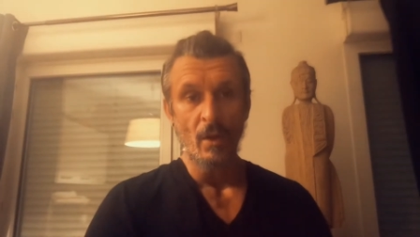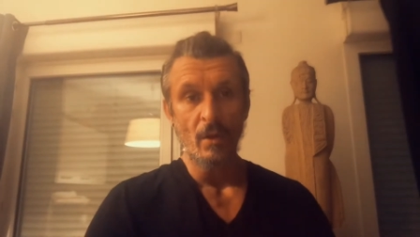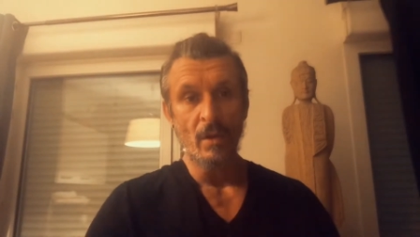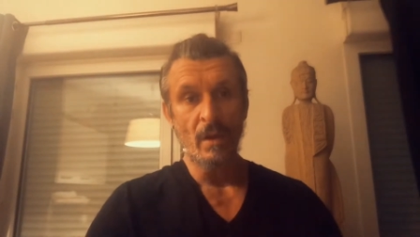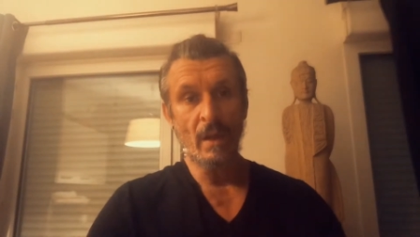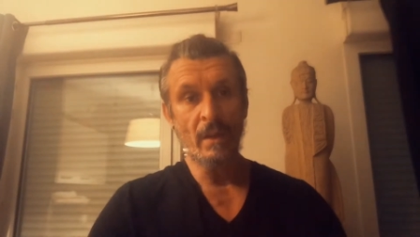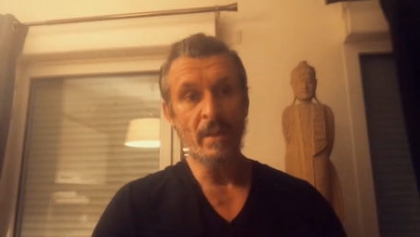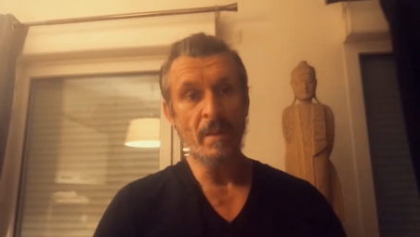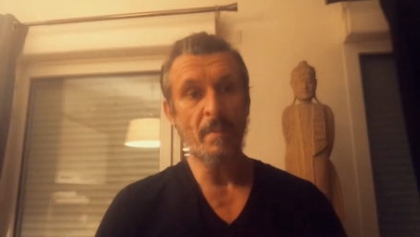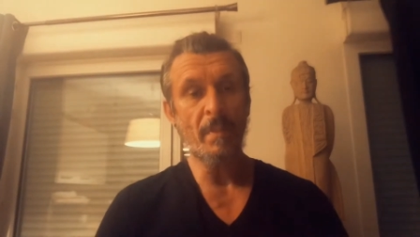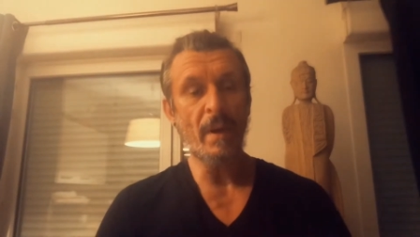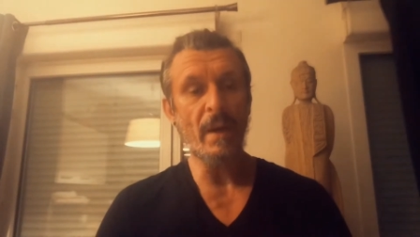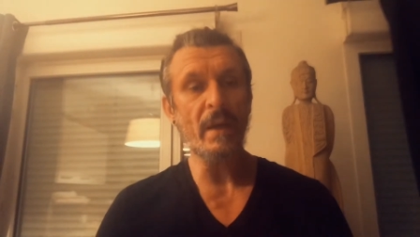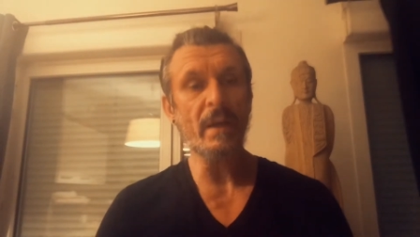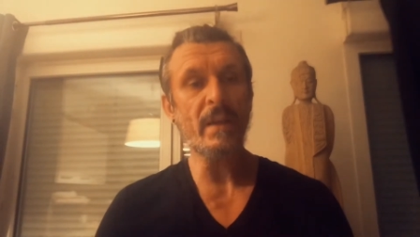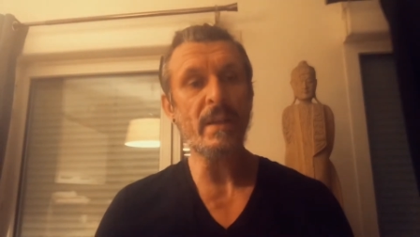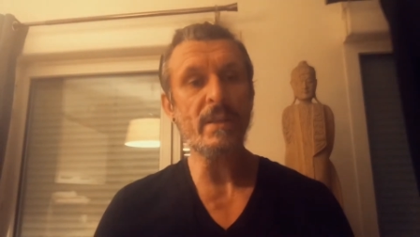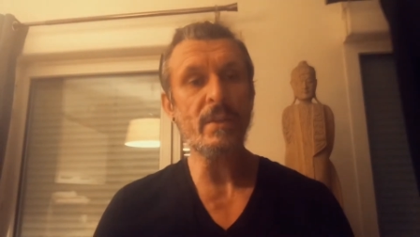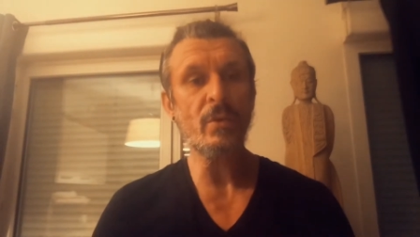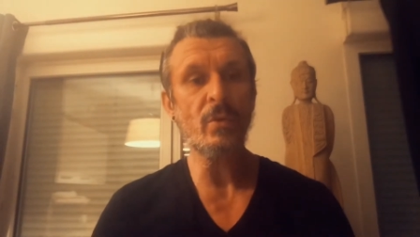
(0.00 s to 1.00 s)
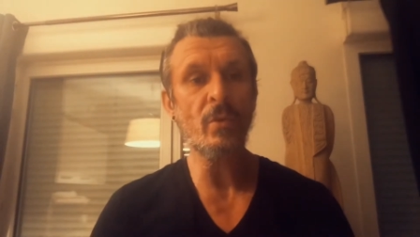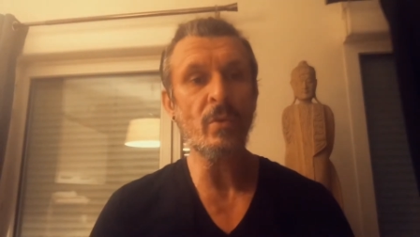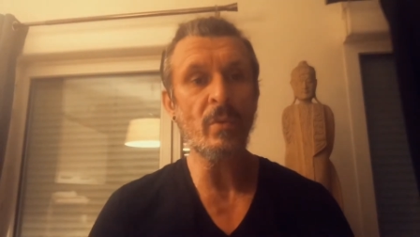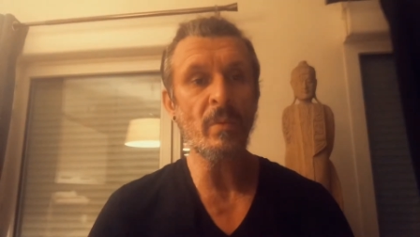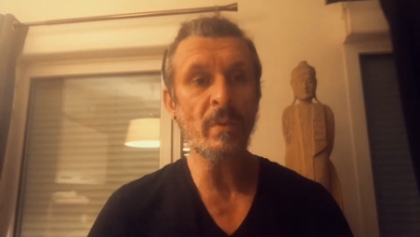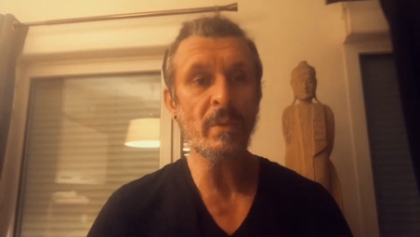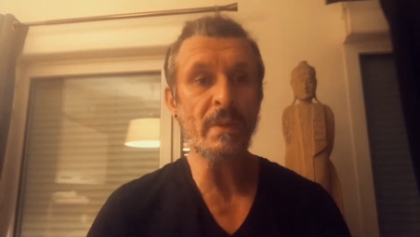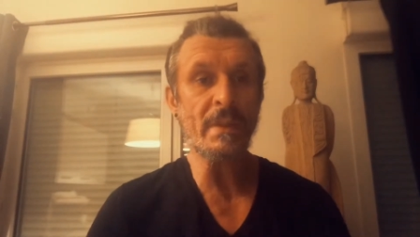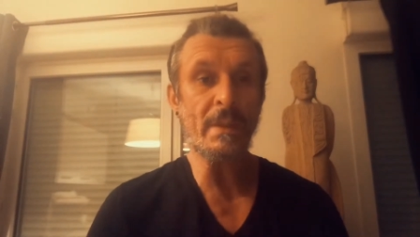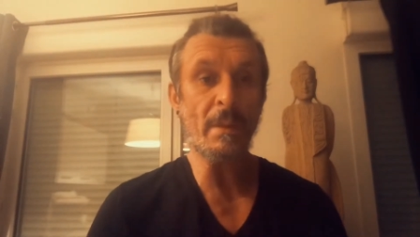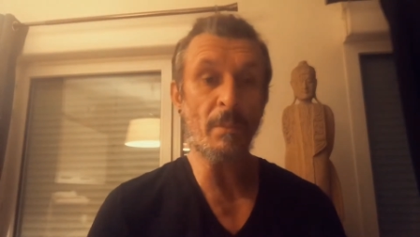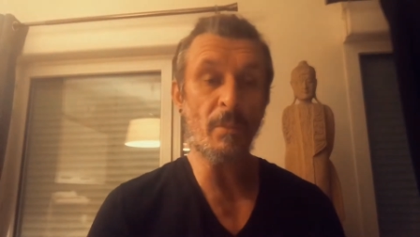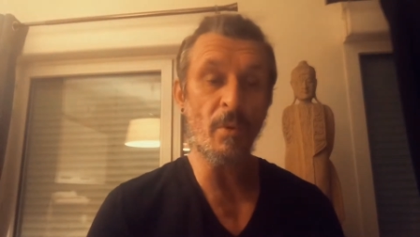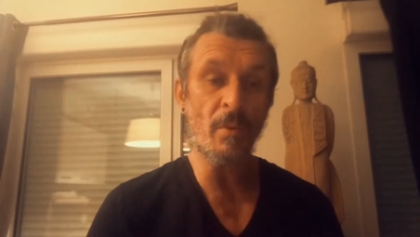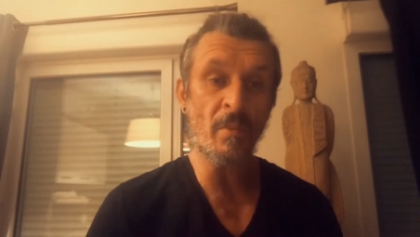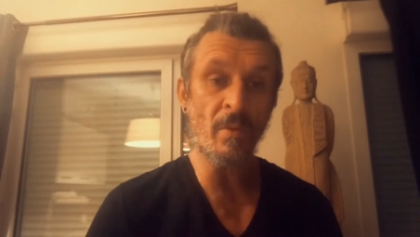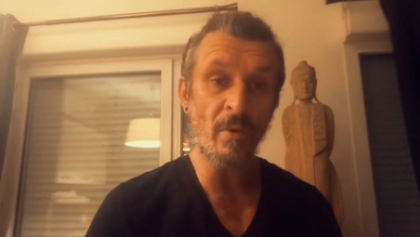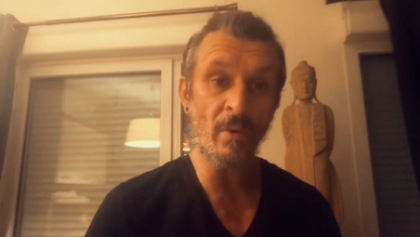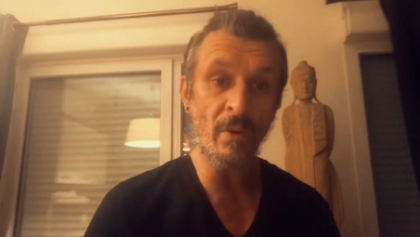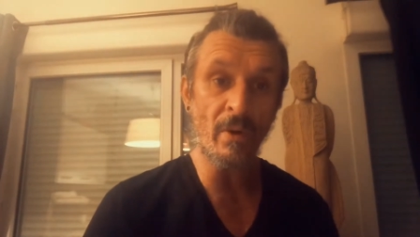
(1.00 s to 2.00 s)
Là n'est pas la question.
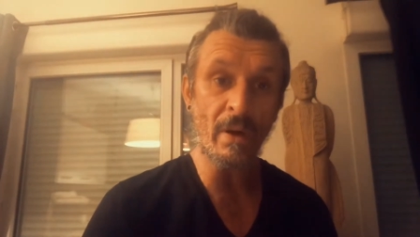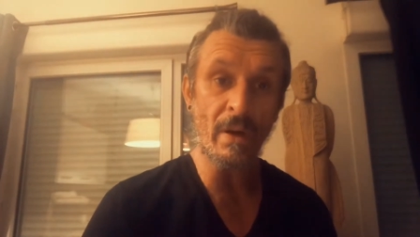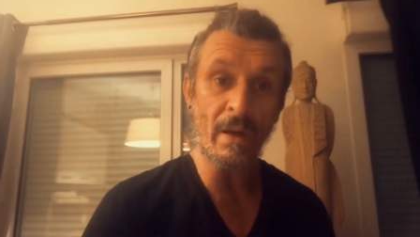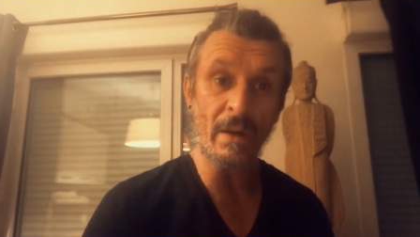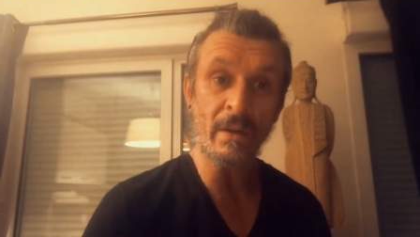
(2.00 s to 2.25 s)
Simplement,